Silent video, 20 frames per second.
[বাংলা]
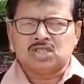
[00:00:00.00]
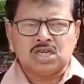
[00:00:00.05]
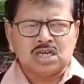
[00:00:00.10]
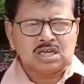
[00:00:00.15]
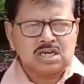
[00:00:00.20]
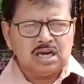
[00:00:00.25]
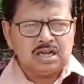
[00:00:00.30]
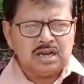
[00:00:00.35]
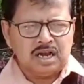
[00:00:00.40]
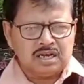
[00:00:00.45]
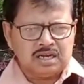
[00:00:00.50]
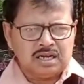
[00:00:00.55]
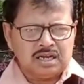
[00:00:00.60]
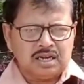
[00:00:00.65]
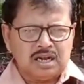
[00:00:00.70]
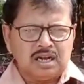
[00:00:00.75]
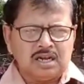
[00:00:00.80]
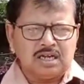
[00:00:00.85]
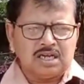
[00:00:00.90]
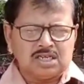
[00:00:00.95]
শিক্ষার
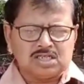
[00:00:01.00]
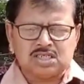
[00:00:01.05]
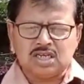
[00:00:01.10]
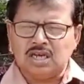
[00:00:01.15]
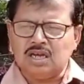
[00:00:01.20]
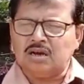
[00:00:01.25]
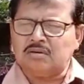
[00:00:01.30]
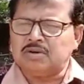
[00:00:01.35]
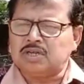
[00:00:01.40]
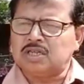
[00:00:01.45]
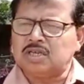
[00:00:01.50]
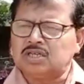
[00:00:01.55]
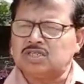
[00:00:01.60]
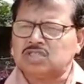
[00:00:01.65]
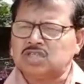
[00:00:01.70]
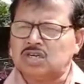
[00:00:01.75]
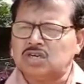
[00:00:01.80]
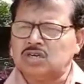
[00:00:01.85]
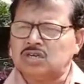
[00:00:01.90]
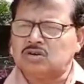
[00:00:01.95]
আঙ্গিনা নিয়ে এসে আমাদের
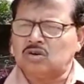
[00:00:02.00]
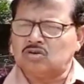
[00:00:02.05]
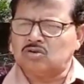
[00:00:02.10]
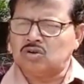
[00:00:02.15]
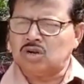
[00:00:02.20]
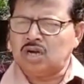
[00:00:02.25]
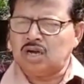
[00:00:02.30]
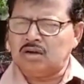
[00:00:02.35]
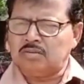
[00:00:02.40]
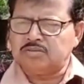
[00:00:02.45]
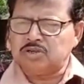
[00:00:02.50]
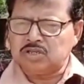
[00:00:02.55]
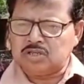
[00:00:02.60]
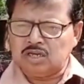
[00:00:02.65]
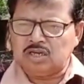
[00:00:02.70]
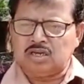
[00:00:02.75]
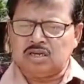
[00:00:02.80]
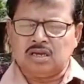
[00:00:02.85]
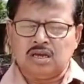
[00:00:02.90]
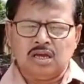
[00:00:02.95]
সেই করোনা
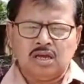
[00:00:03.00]
বিধি